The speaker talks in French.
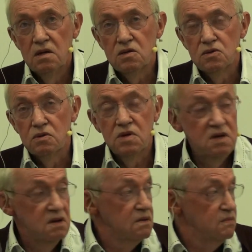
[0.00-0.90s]
ce
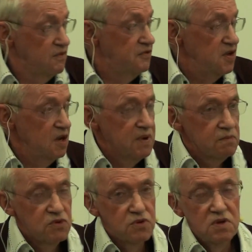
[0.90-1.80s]
qui finit
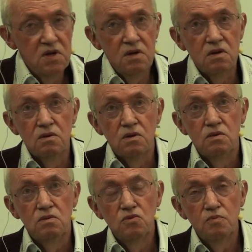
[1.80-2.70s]
par me donner
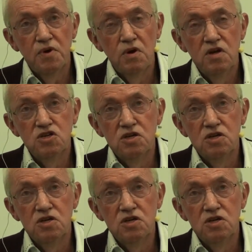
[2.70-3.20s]
euh, non pas une